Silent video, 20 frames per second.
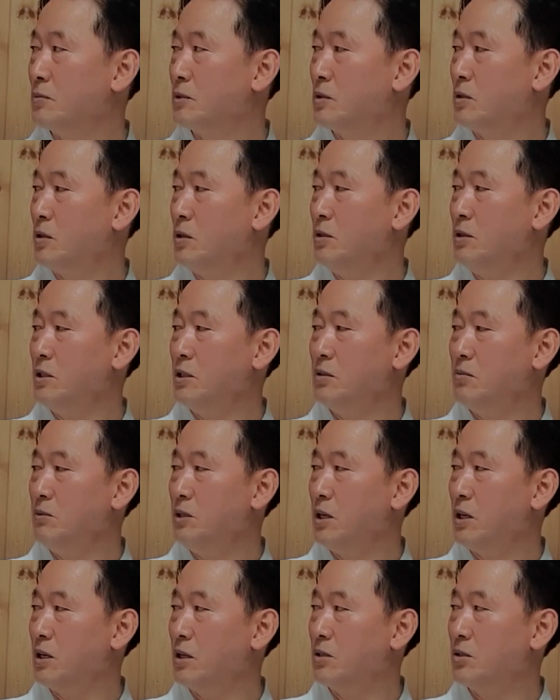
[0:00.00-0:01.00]
그 현대
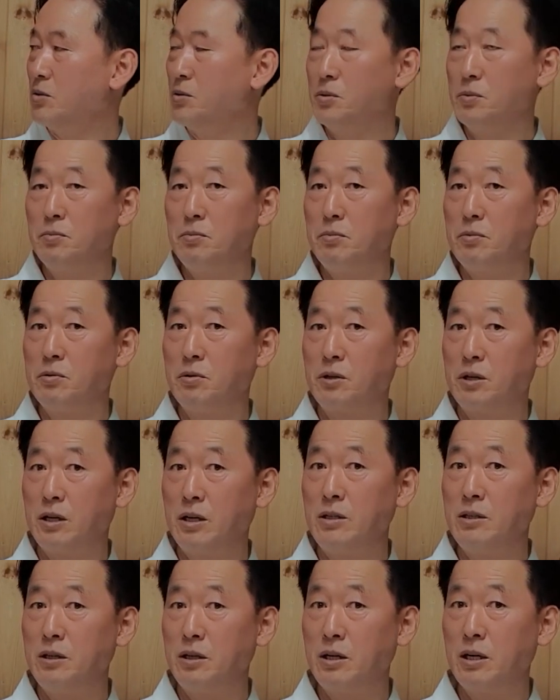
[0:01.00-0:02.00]
심리학에서도
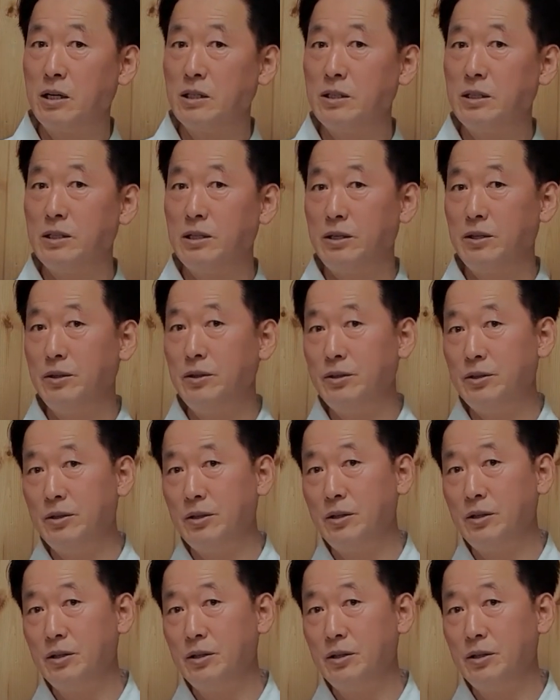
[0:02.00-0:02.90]
그렇게 얘기하잖아요.